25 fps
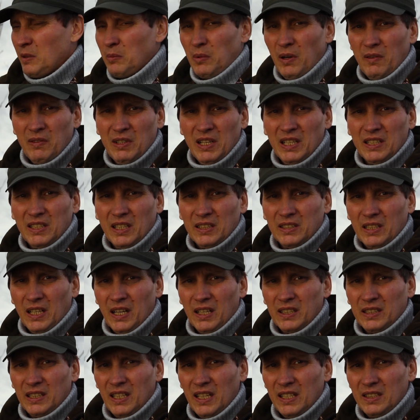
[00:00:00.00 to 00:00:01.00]
добавляет
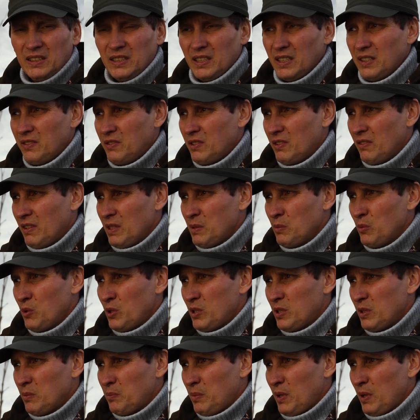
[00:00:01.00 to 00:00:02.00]
аттрактанты и всевозможные